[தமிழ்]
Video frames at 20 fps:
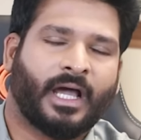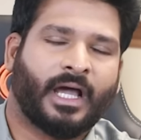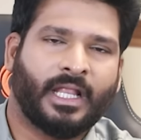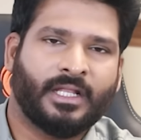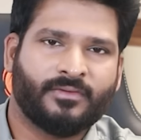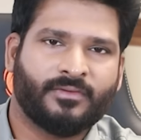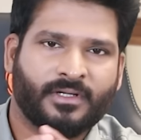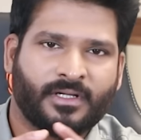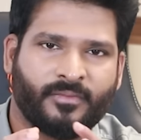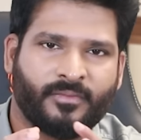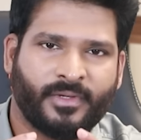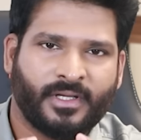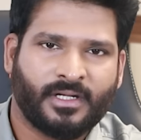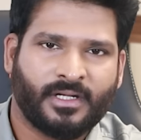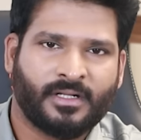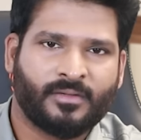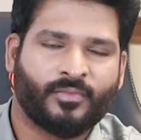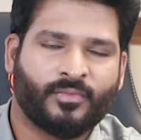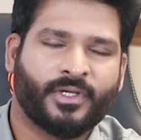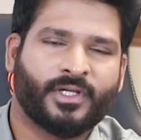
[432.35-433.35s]
அளவுக்கு
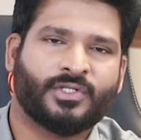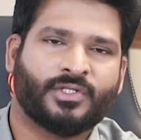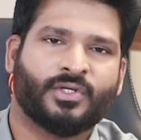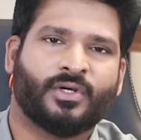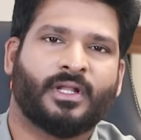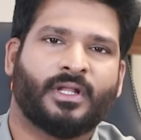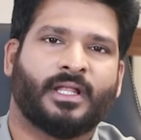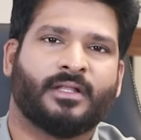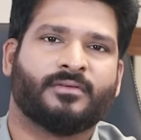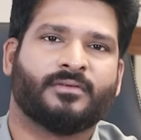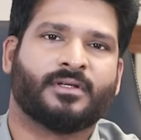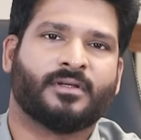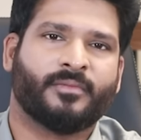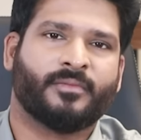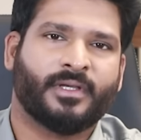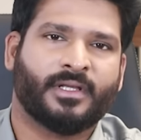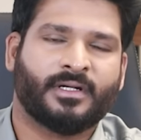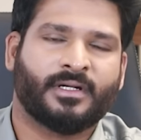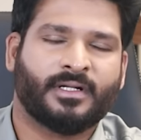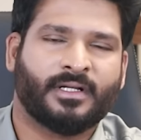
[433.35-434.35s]
மீறின முயற்சியோ இல்லை அளவுக்கு
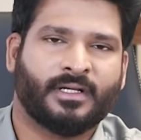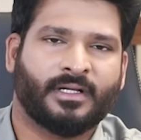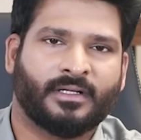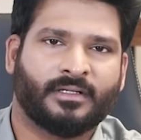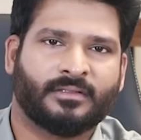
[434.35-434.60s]
மீறின